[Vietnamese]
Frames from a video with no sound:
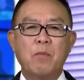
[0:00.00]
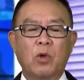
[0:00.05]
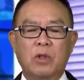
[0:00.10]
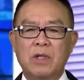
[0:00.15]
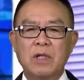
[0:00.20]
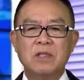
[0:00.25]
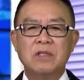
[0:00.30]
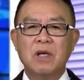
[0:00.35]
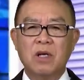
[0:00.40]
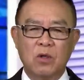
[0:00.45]
một
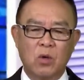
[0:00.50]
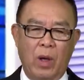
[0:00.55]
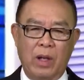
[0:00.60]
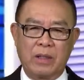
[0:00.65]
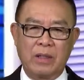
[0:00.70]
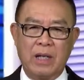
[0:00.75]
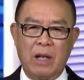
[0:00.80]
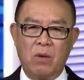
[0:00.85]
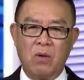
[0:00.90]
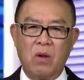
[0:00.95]
cái dự
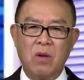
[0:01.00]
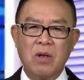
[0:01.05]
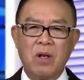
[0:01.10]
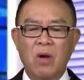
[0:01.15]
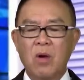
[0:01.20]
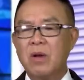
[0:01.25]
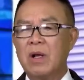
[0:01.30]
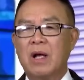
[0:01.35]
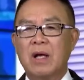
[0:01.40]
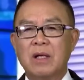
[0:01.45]
luật nào đó.
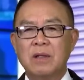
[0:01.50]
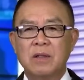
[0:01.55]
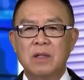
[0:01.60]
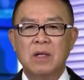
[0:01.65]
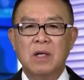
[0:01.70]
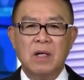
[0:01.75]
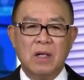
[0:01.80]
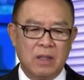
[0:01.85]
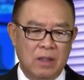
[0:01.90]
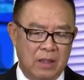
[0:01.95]
Đó là cái
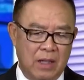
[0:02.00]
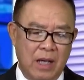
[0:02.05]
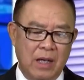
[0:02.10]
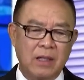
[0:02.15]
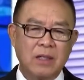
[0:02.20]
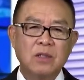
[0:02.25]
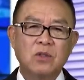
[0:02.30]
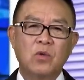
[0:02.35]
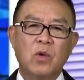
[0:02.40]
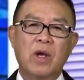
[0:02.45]
là
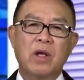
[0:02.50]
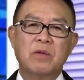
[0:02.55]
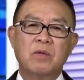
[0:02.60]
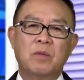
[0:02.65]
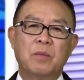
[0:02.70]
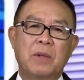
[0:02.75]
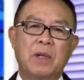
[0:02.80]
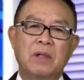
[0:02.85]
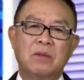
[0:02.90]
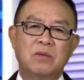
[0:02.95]
cái
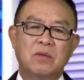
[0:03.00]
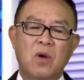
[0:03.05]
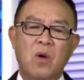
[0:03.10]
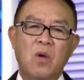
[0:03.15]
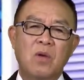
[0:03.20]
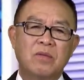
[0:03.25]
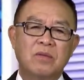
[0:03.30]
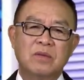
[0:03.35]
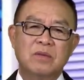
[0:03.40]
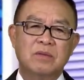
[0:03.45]
chuyện mà
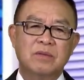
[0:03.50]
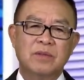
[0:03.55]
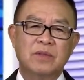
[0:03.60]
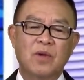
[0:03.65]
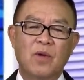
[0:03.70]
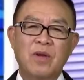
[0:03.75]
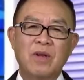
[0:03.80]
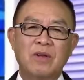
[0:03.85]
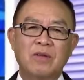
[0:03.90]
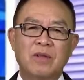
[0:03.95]
nó phải
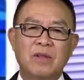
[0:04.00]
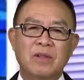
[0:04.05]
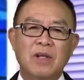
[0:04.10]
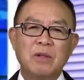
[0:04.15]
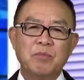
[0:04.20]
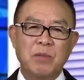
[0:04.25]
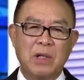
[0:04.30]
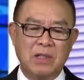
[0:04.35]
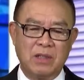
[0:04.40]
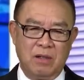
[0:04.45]
nói là nó
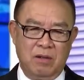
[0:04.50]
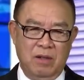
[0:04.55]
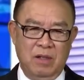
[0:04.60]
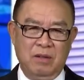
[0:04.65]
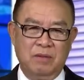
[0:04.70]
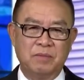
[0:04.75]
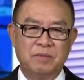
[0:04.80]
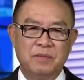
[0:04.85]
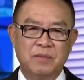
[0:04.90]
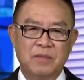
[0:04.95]
rất bình thường.